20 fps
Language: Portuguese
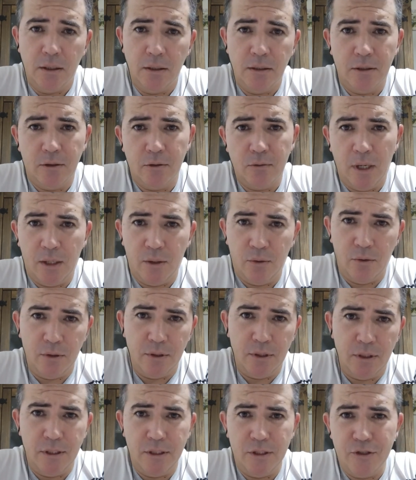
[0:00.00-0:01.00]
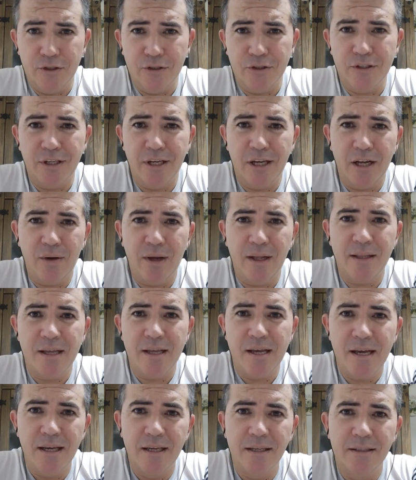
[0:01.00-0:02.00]
Então, na nota de 0 a
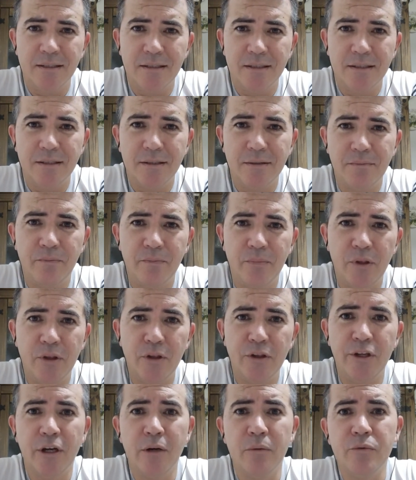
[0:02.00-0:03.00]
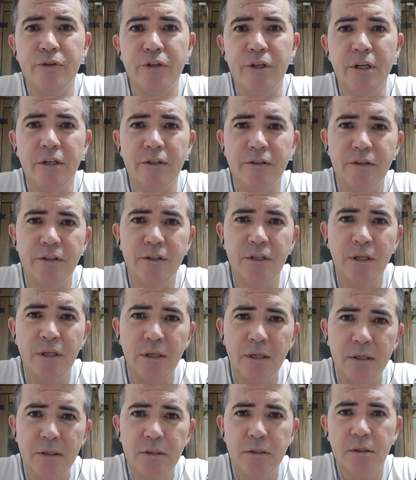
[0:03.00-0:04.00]
10, em termos de
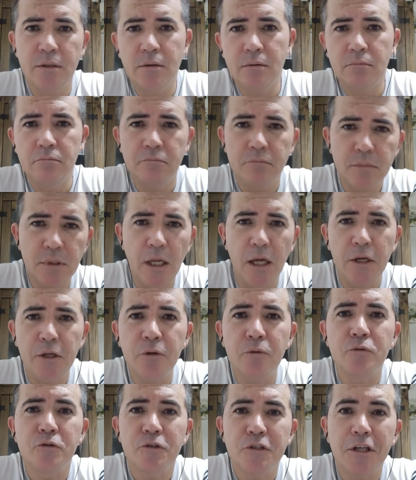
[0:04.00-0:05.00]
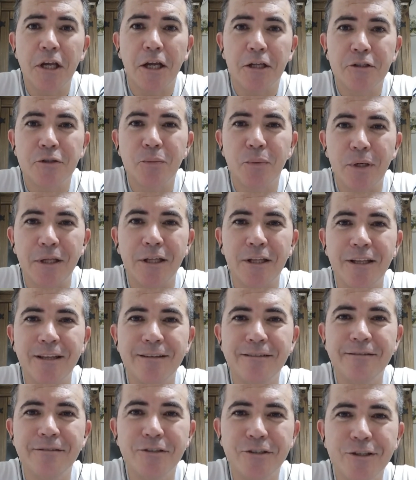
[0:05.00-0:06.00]
resistência, daria um 7 para ele.
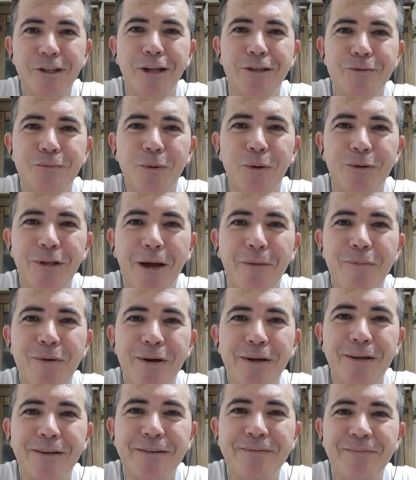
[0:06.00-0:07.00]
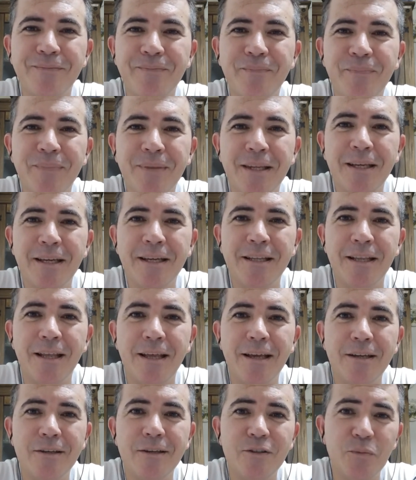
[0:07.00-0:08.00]
Acho que está de bom tamanho.
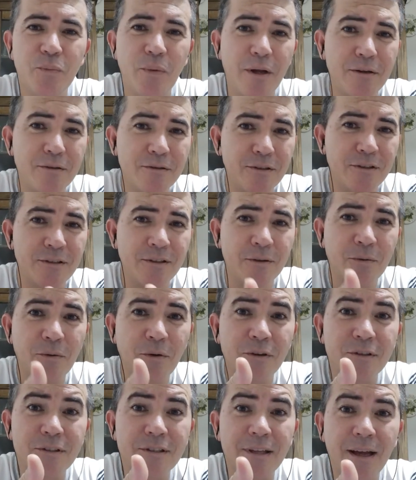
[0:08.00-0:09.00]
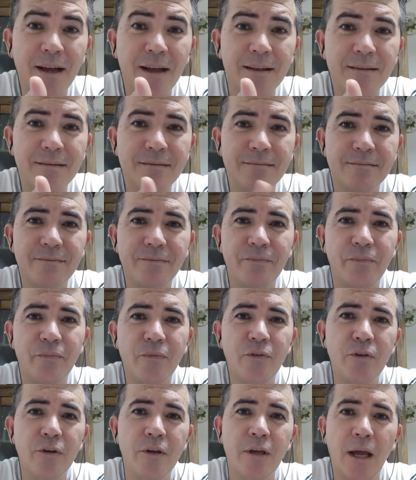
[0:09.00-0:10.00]
Né? Espero que vocês tenham gostado.
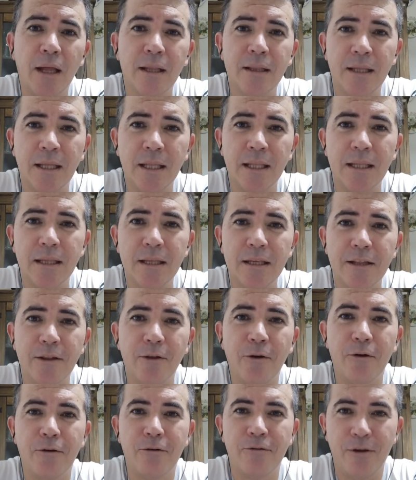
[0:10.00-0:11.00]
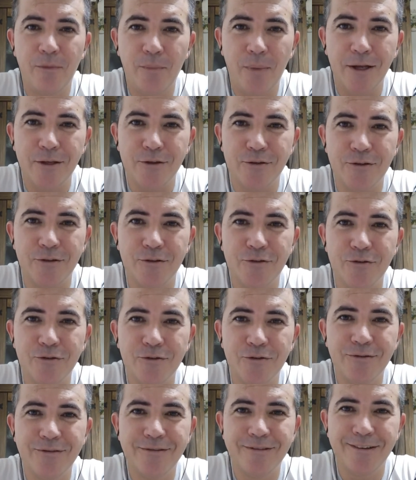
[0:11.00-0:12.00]
Fique atento aí que logo vem mais
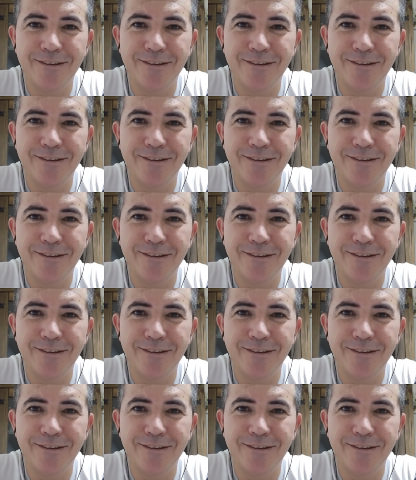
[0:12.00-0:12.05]
vídeo.